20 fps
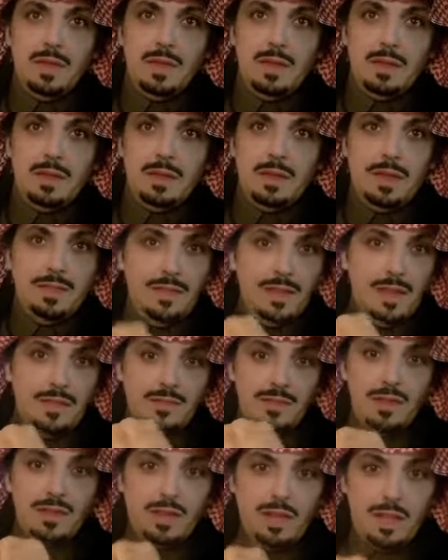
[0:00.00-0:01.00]
تلقى في
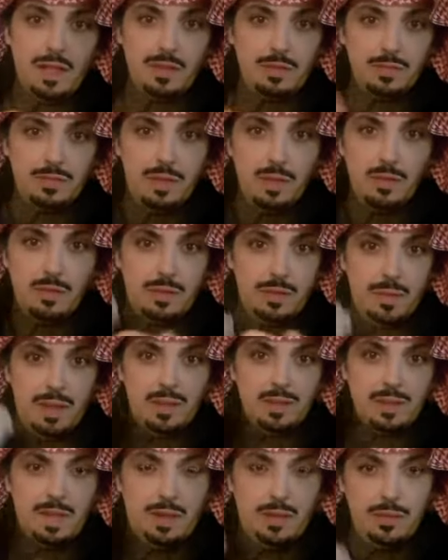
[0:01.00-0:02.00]
ناس تدخل وتوه
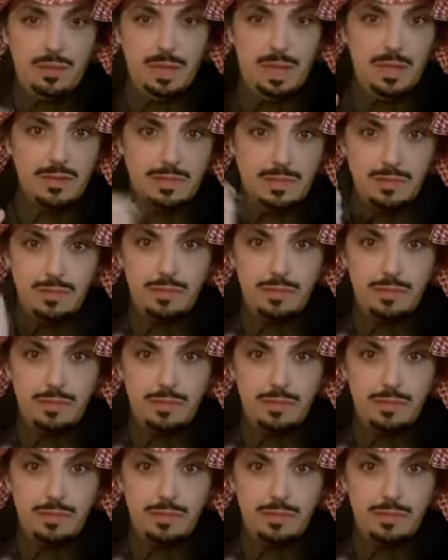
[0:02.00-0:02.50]
ما طلعوا الناس